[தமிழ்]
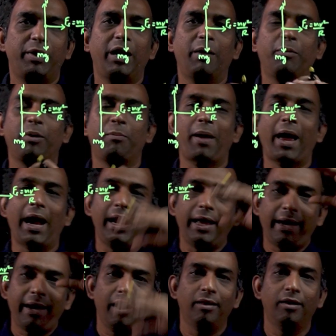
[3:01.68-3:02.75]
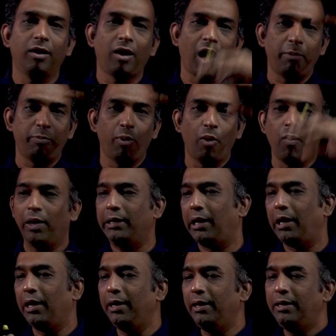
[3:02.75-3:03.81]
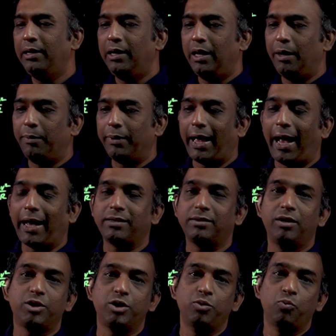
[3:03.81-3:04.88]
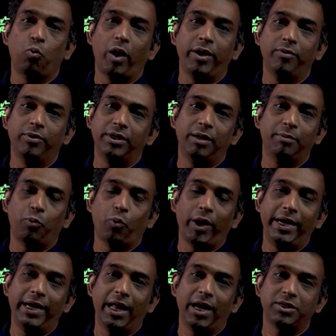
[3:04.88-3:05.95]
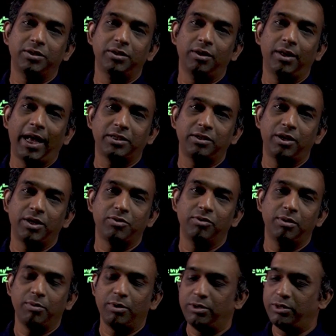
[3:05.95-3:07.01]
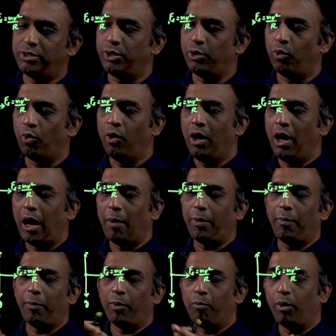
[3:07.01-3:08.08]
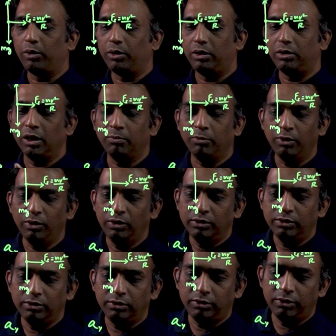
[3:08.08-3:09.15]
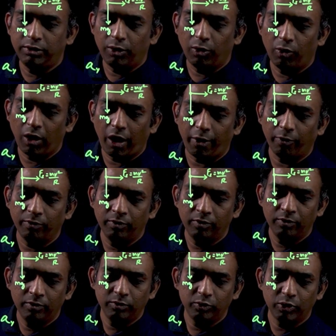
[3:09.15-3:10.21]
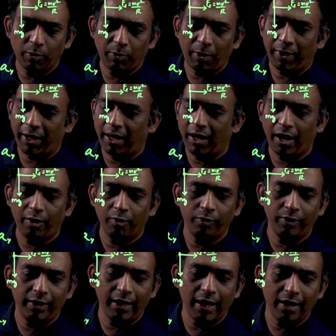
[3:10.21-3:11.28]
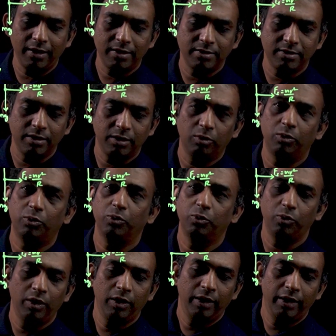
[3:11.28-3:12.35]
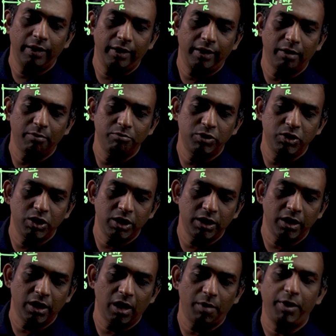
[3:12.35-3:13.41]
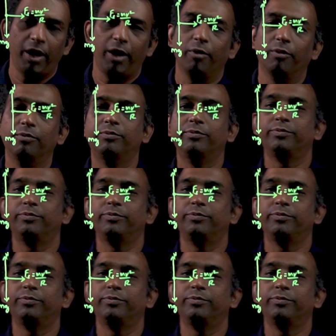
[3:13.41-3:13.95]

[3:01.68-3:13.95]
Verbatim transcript: மாதிரி நமக்கு மேலே கீழே இந்த கார் போகாதனால நமக்கு ஆக்சிலேஷன் ஒய் வந்து நம்ம ஒய் டேரக்ஷனில் ஆக்சிலேஷன் வந்து நமக்கு ஜீரோ அப்போ நமக்கு மொத்த டேர்மும் ஜீரோன்னு ஆகிடும் ஸோ அப்போ நமக்கு என்ன ஆகிடும் என் இஸ் ஈக்குவல் டு எம்ஜி அப்படின்னு ஆகிடும்